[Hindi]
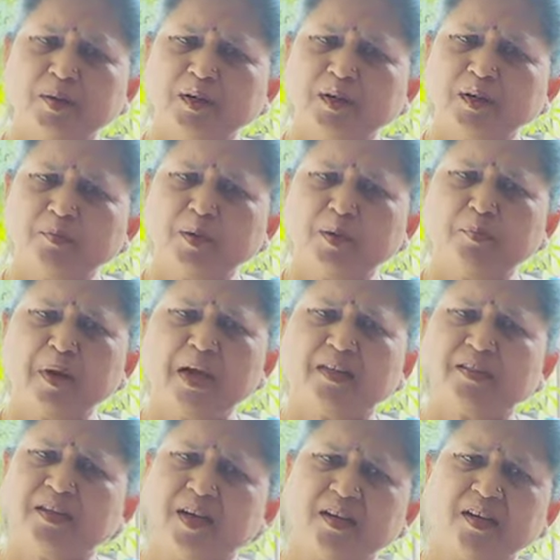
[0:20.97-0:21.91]
अरे बेटा मैं
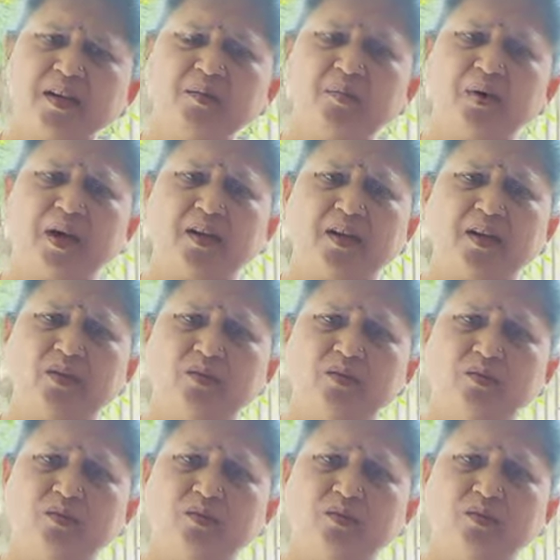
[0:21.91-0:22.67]
पहचान नहीं पा रही